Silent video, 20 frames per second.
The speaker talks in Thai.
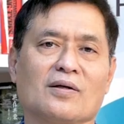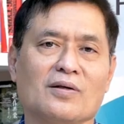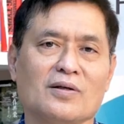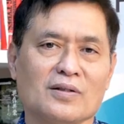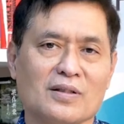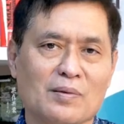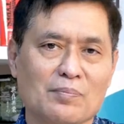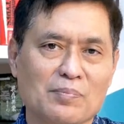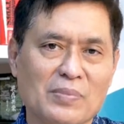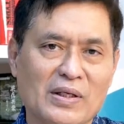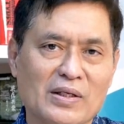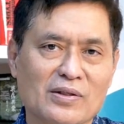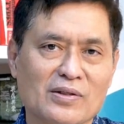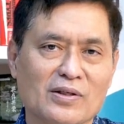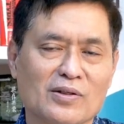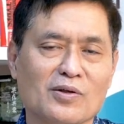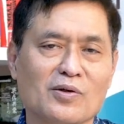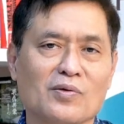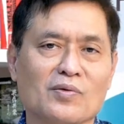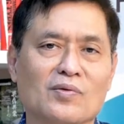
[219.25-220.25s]
ก็จำเป็น
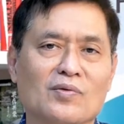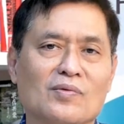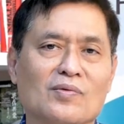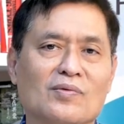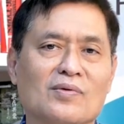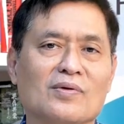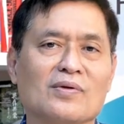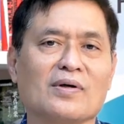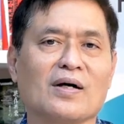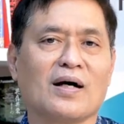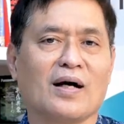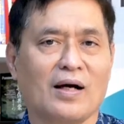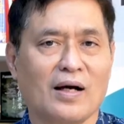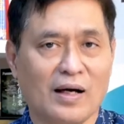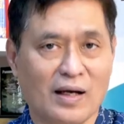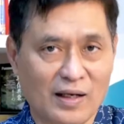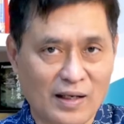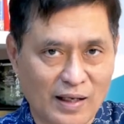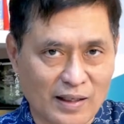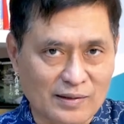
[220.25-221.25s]
จะต้องหา
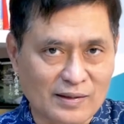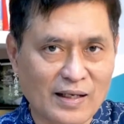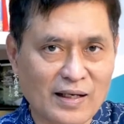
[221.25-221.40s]
ขา